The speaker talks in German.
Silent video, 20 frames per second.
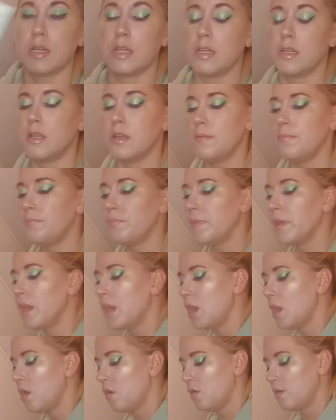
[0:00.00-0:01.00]
drinnen.
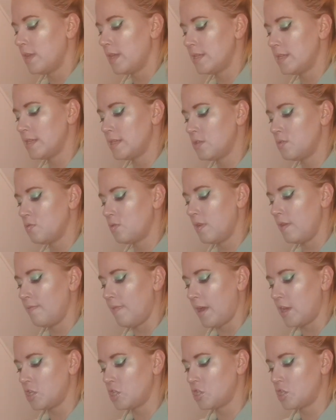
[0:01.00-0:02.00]
Und das ist so eine
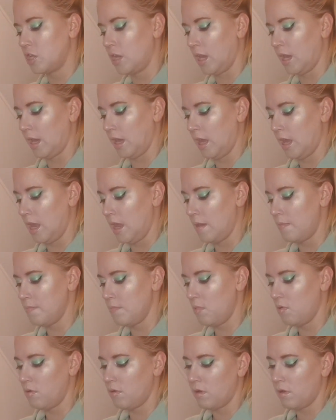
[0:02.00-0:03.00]

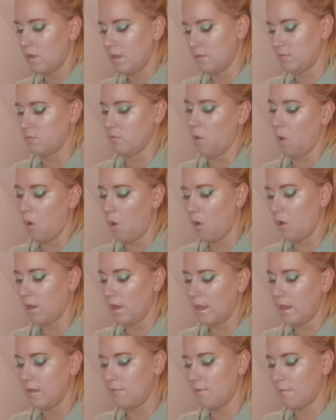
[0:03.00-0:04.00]
Waschcreme, also auch
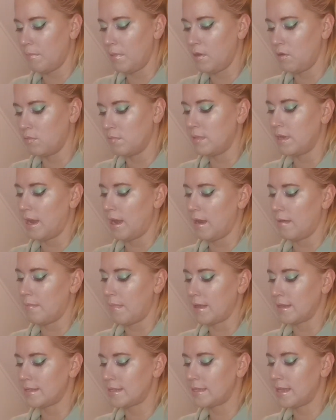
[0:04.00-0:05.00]
in Verbindung mit einer
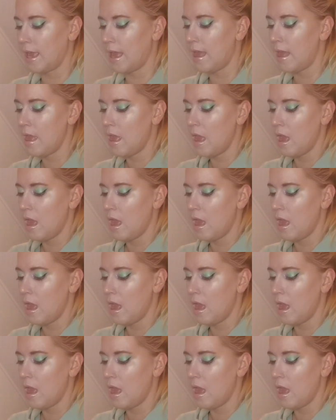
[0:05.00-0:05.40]
Maske.